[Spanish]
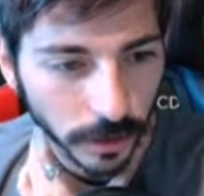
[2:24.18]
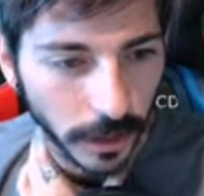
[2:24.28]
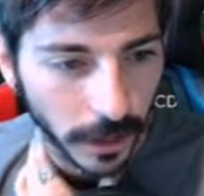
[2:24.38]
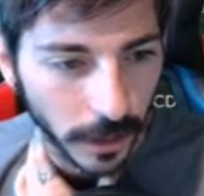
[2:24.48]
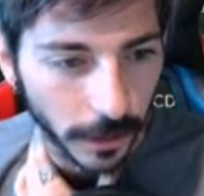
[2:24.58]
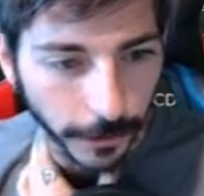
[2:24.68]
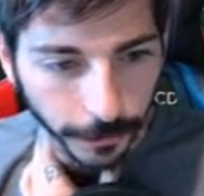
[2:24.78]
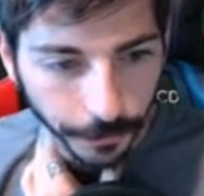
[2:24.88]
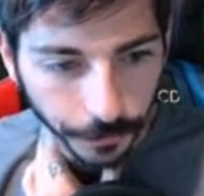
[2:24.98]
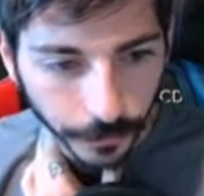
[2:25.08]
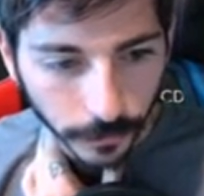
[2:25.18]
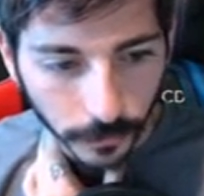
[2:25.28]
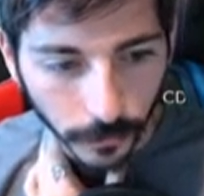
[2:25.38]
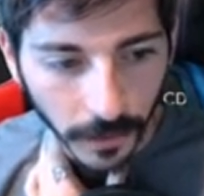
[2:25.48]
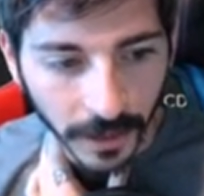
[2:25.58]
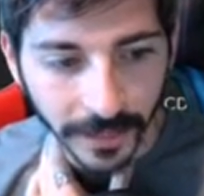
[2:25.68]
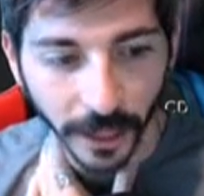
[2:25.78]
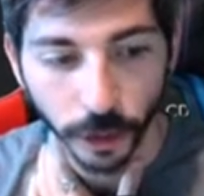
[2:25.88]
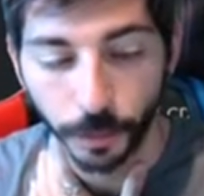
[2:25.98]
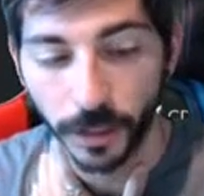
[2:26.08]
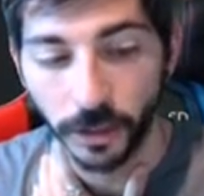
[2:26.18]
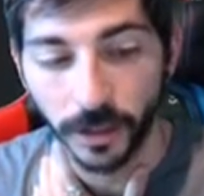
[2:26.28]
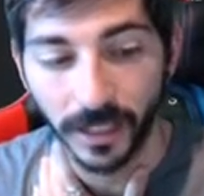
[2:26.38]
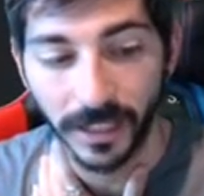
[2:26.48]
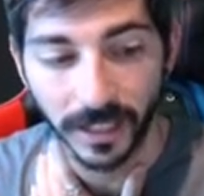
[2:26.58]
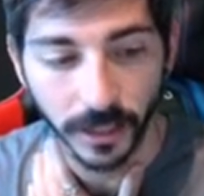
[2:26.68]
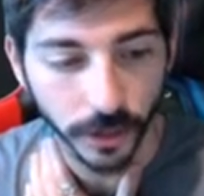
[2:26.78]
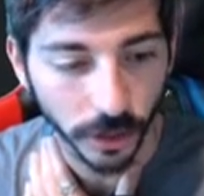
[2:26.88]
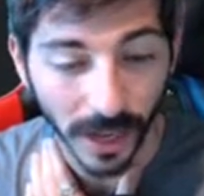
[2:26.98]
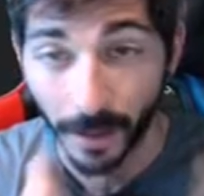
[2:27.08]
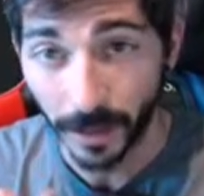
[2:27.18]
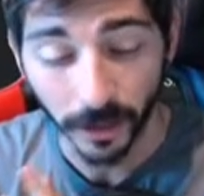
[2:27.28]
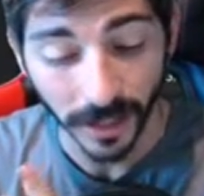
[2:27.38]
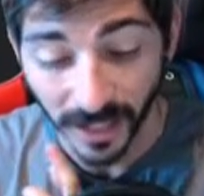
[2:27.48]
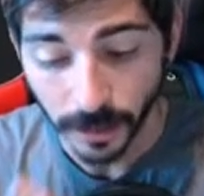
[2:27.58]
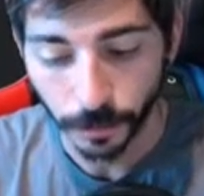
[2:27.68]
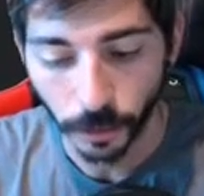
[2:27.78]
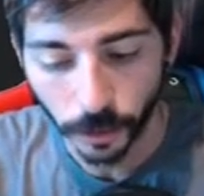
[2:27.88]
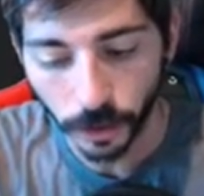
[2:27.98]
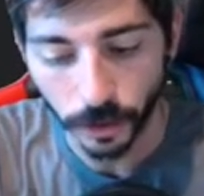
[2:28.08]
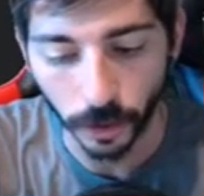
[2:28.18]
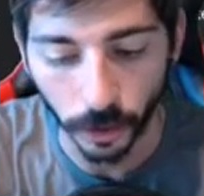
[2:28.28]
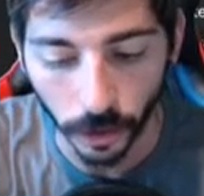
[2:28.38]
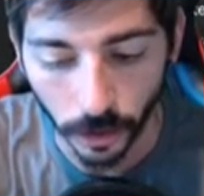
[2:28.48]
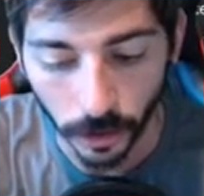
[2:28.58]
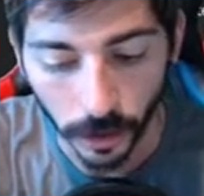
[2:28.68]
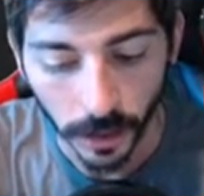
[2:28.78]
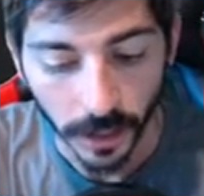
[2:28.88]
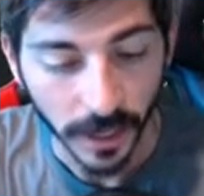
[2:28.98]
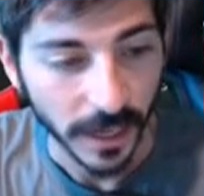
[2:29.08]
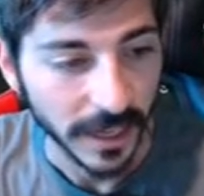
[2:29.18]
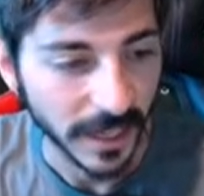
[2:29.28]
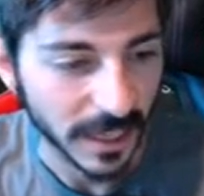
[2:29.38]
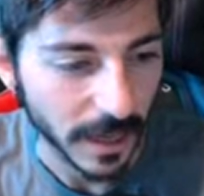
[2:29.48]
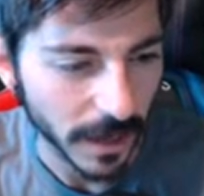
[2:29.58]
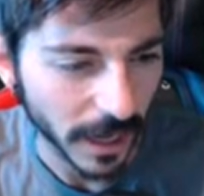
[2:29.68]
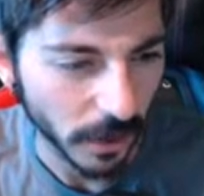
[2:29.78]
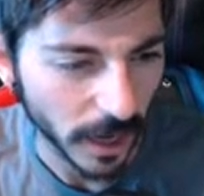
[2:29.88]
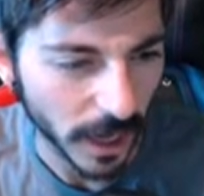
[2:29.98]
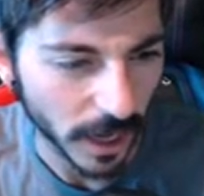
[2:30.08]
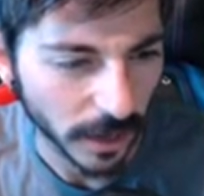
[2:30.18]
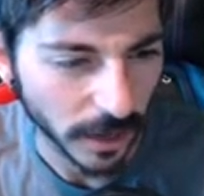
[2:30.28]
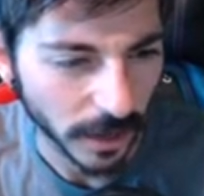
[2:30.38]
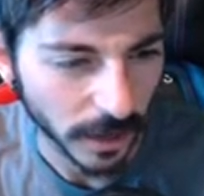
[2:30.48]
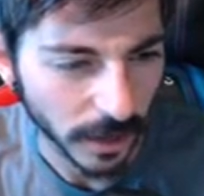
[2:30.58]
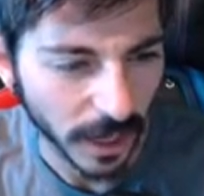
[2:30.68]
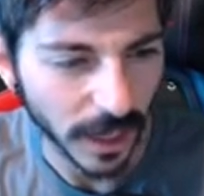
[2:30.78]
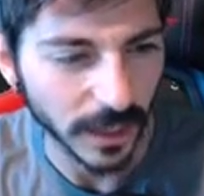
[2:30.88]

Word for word: del, de los puestos del descenso. A menos de 10 puntos, ojo. Y estaba, creo que era, que era